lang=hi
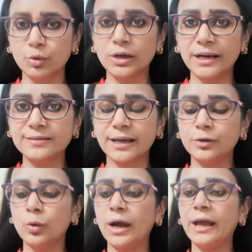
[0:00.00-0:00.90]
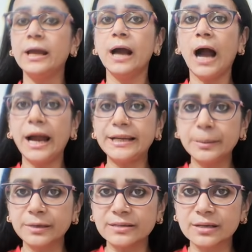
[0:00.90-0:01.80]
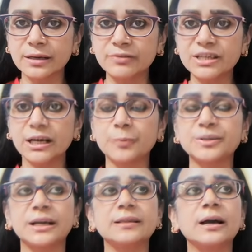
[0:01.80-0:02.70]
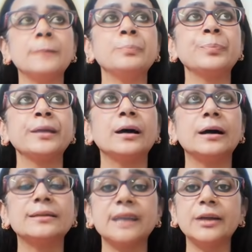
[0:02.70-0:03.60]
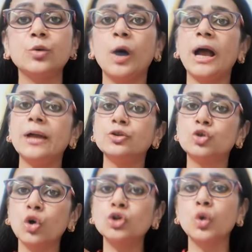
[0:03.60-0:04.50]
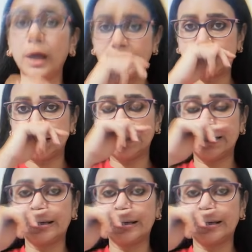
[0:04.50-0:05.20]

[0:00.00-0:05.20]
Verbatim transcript: उनका रिज़ाइन हुआ है आईटी मिनिस्टर रविशंकर प्रसाद का रिज़ाइन हुआ है दो तो ऐसी